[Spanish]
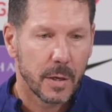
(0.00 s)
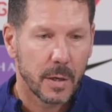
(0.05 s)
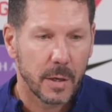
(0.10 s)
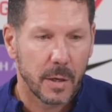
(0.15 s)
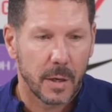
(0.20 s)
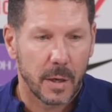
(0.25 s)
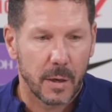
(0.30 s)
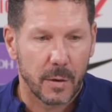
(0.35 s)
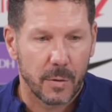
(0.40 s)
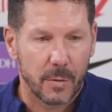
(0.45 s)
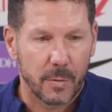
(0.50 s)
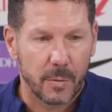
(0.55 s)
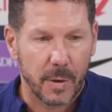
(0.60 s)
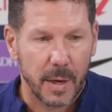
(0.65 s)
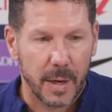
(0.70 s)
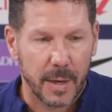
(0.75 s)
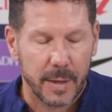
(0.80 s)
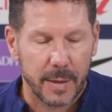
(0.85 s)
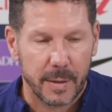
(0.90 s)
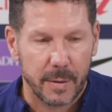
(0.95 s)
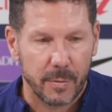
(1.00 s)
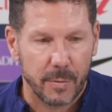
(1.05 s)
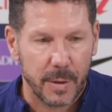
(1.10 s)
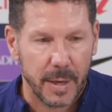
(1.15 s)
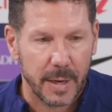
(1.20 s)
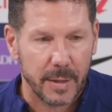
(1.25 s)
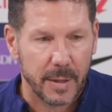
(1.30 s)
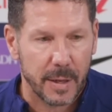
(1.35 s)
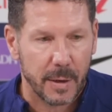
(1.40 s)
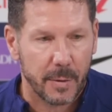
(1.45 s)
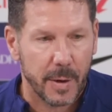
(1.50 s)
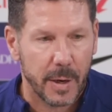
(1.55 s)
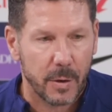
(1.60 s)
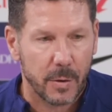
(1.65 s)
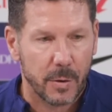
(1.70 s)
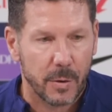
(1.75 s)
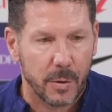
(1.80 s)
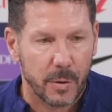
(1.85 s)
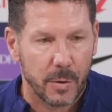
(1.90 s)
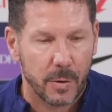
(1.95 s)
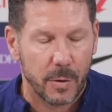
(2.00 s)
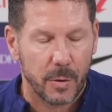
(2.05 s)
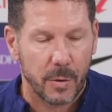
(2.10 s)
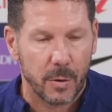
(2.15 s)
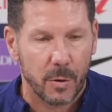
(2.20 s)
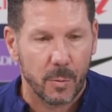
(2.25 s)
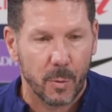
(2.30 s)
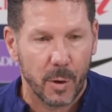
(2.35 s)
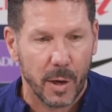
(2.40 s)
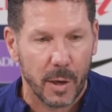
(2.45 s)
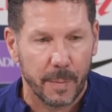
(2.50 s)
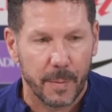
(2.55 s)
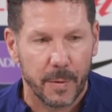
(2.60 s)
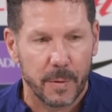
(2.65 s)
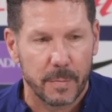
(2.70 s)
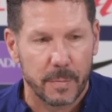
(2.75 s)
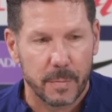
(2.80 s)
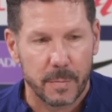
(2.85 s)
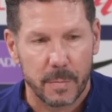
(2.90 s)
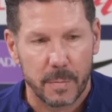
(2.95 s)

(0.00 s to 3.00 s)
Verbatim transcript: y un gran, trabajo como equipo,